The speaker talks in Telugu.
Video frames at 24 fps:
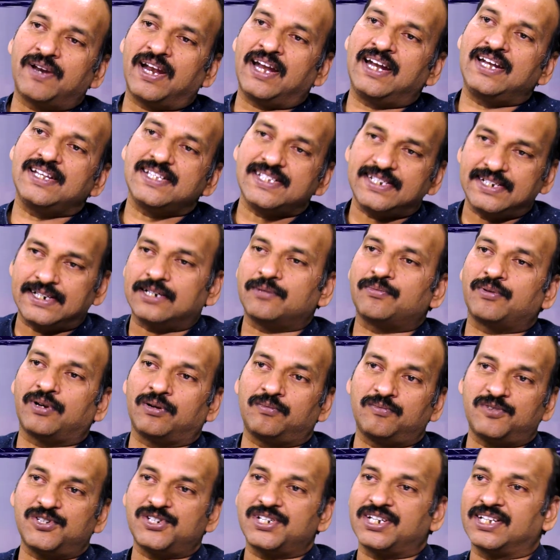బ్రాండ్స్ని ఇక్కడ
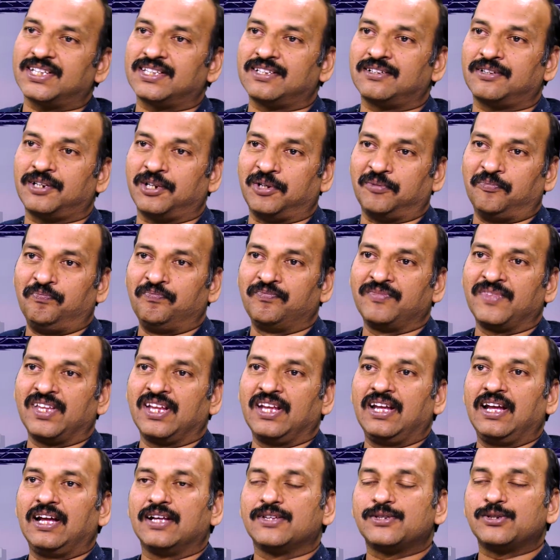ప్రమోట్ చేద్దామని
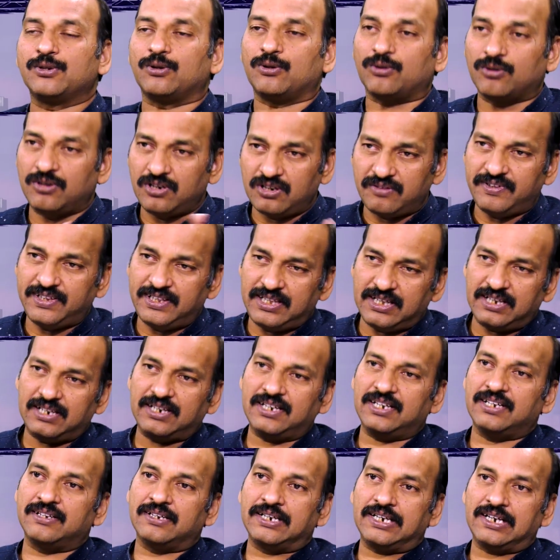సో రెండు
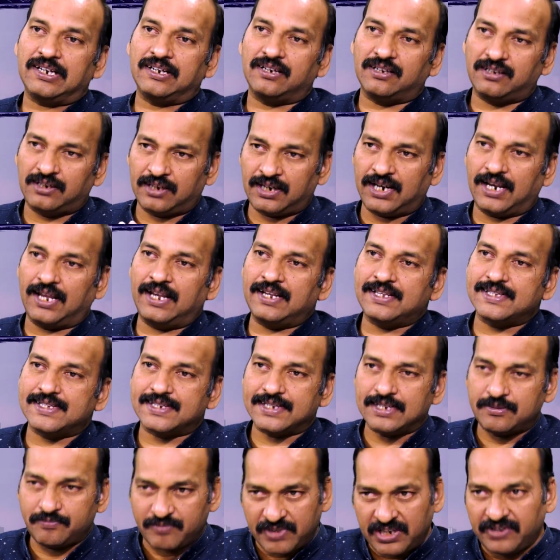విధాలుగా ఏంటంటే
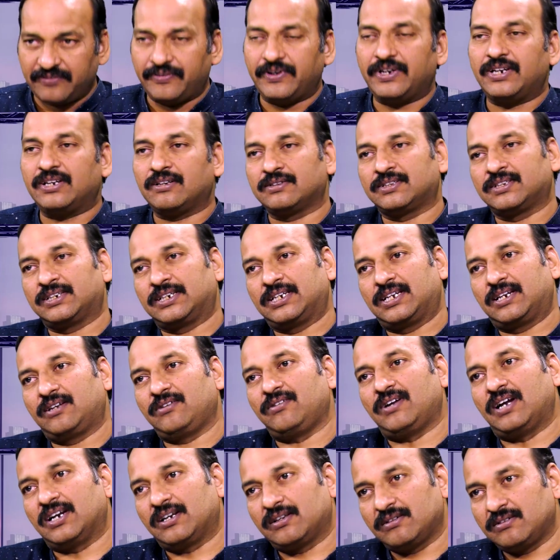రిలయన్స్కి బెనిఫిట్ అవుతున్నారు
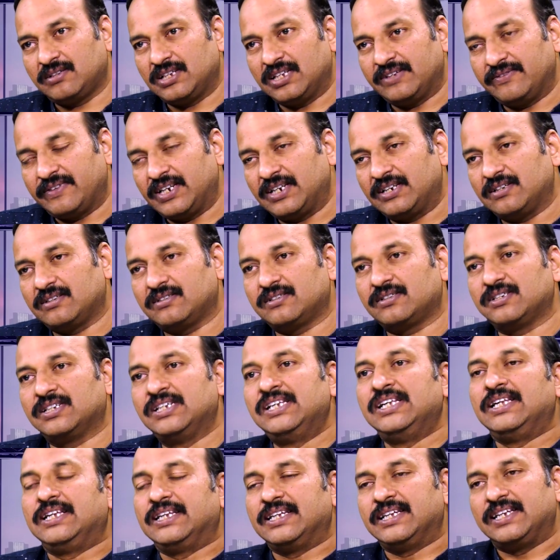అటు ఈవెన్
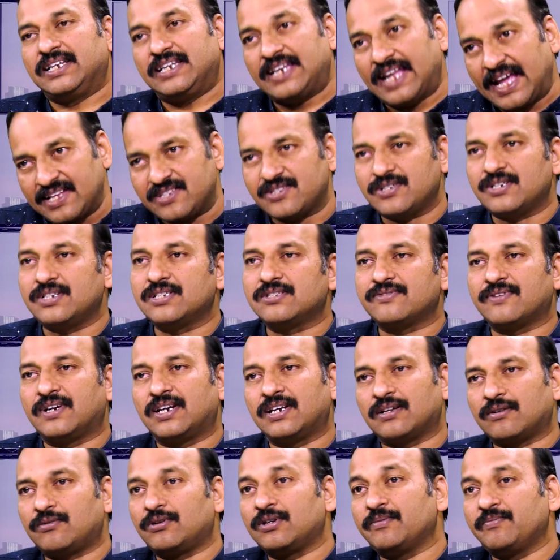ఈ న్యాచురల్స్
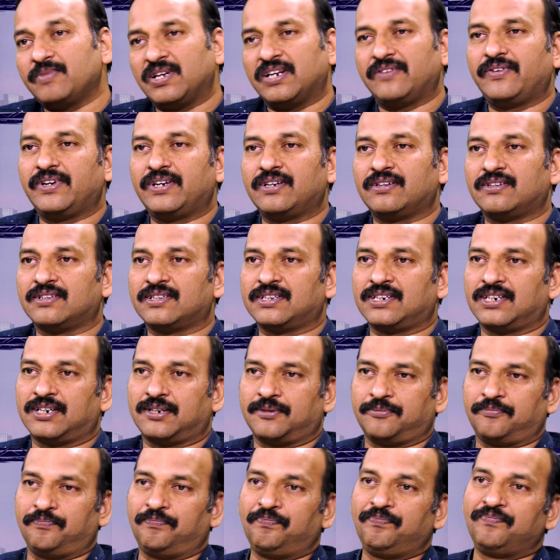వాళ్ళకి కూడా బెనిఫిట్ అవుతున్నారు